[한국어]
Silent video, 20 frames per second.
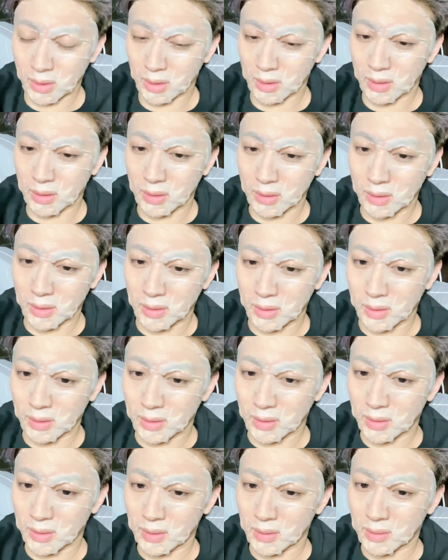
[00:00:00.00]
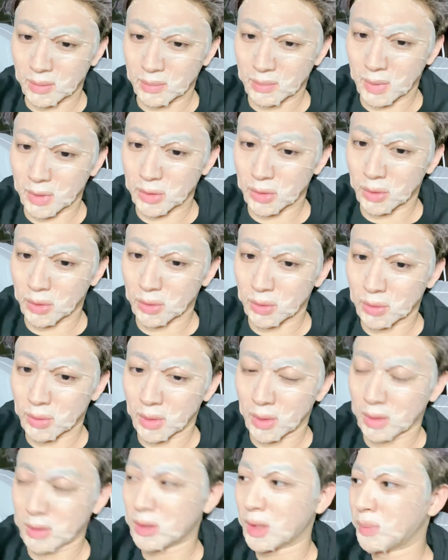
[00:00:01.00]
네. 맞아요.
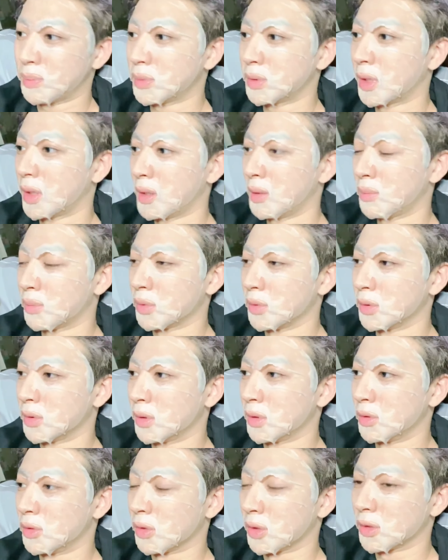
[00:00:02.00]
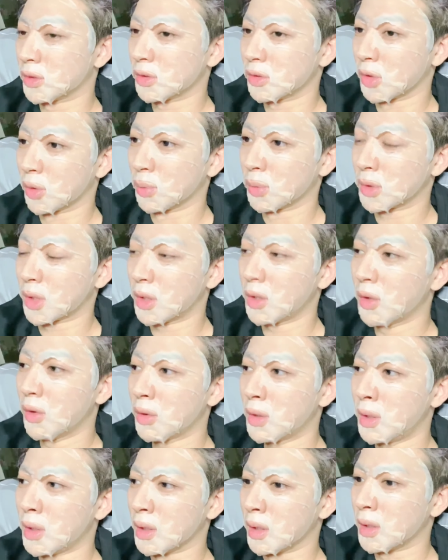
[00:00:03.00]
SF9 분들 중에서 저보다
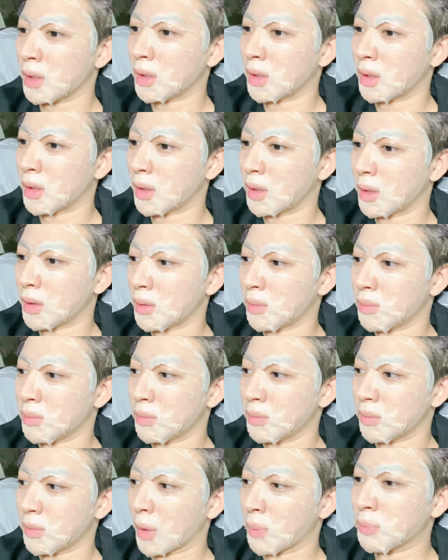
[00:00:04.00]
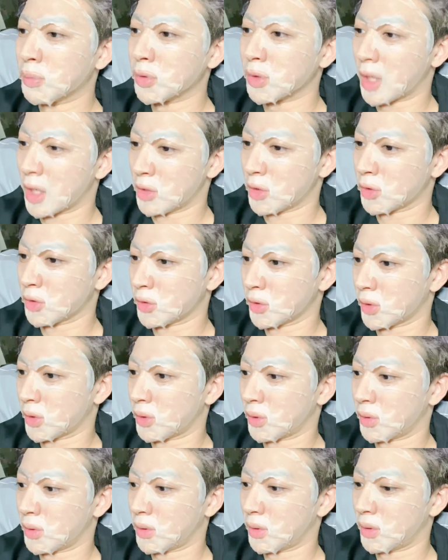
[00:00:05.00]
형이 몇 분 계셨어.
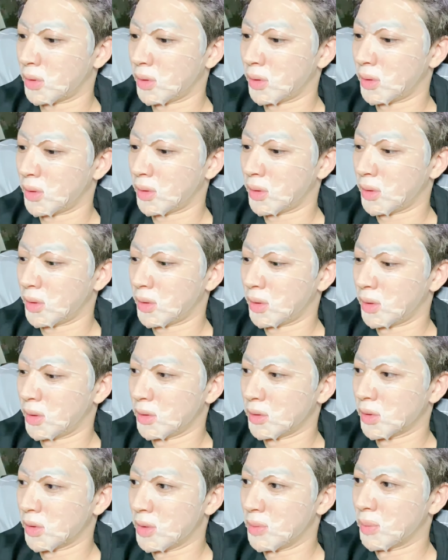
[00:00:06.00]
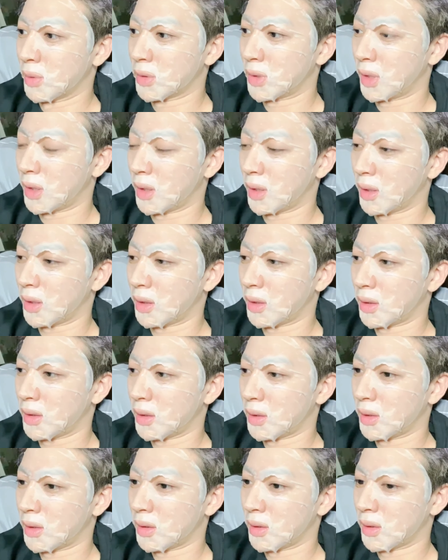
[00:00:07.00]
그래서 이번에
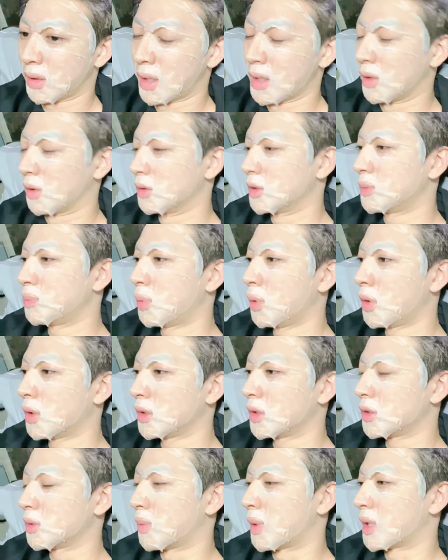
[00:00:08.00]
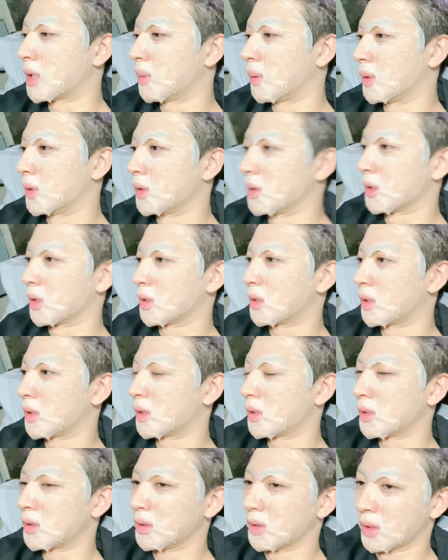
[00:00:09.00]
아 이건 스포가 돼서 말하면 안 되겠다.
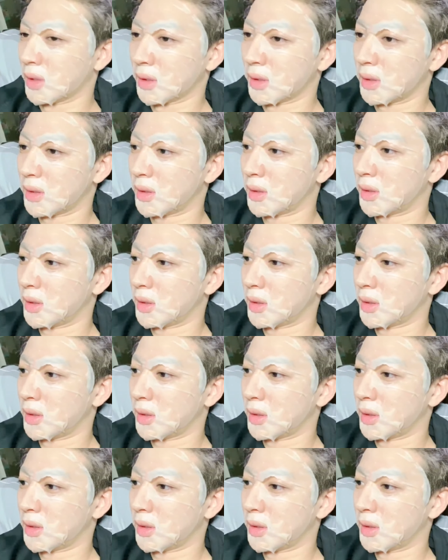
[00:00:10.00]
네.